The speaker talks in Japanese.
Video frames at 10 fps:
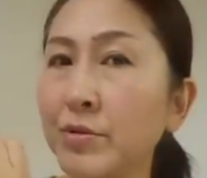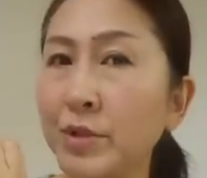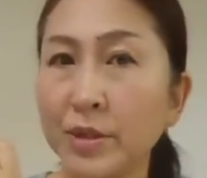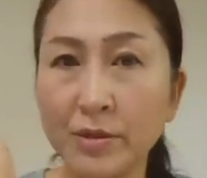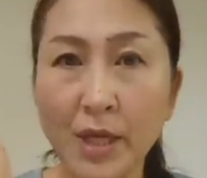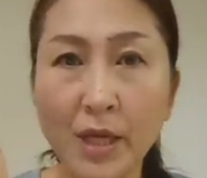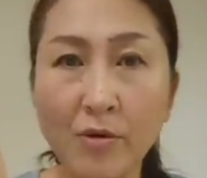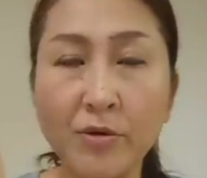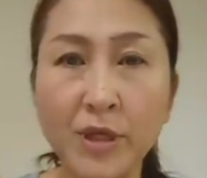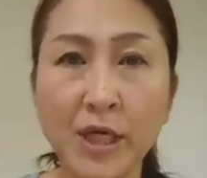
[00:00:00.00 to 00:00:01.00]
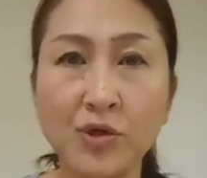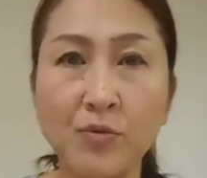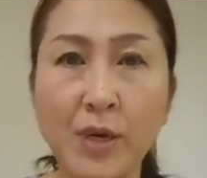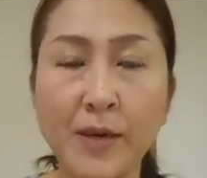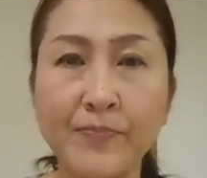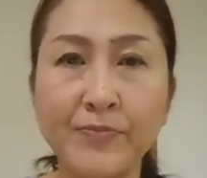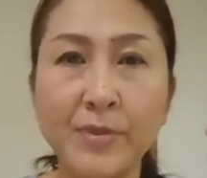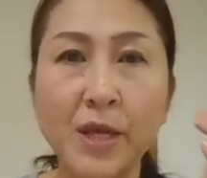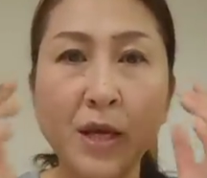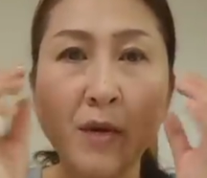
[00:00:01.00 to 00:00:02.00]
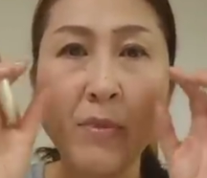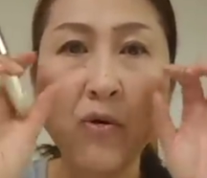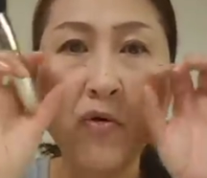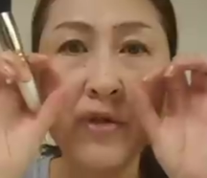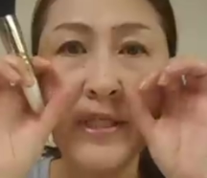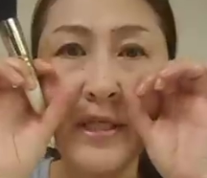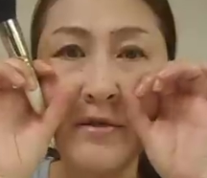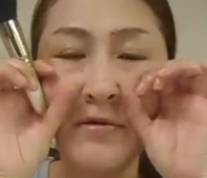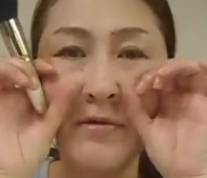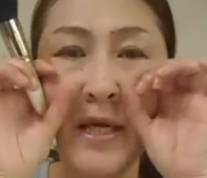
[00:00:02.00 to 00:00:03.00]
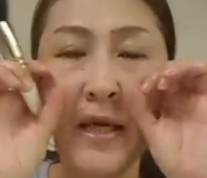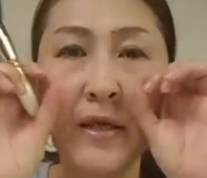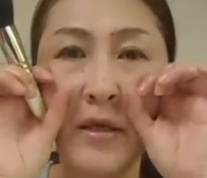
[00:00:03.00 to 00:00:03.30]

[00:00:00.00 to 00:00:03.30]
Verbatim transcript: ですねこれ2箇所目、まあ、こチークね